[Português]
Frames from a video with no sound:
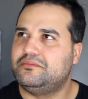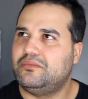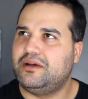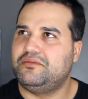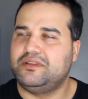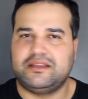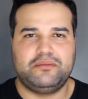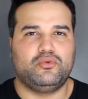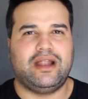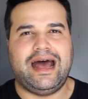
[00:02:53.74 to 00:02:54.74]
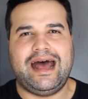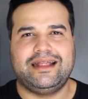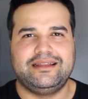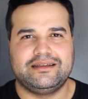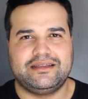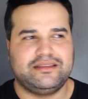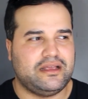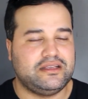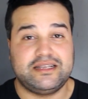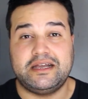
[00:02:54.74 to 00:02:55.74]
uma vida tribulada, que
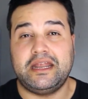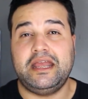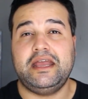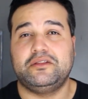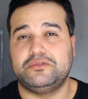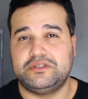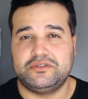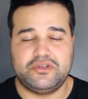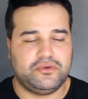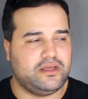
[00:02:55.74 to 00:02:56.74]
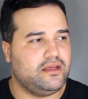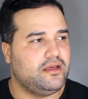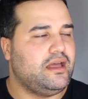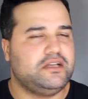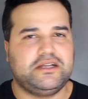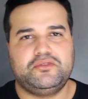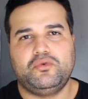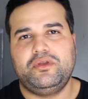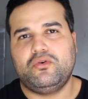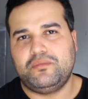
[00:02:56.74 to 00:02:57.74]
tem segredos e não sei o que. Ele já
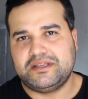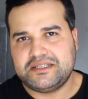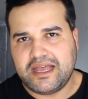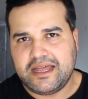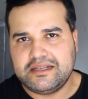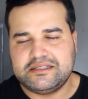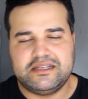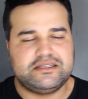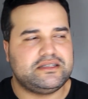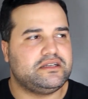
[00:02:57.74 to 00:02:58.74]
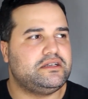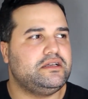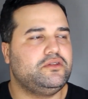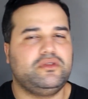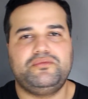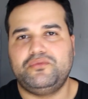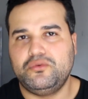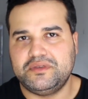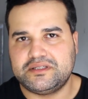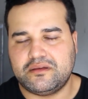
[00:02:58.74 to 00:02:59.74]
atuou em algumas séries nesse sentido, em
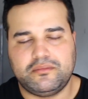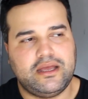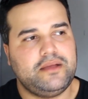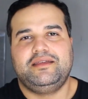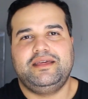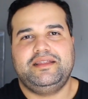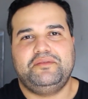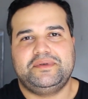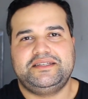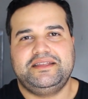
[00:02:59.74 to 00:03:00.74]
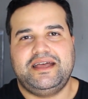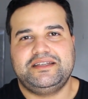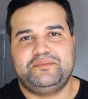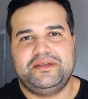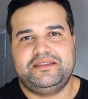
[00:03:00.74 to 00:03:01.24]
filmes também. E ele tem facilidade para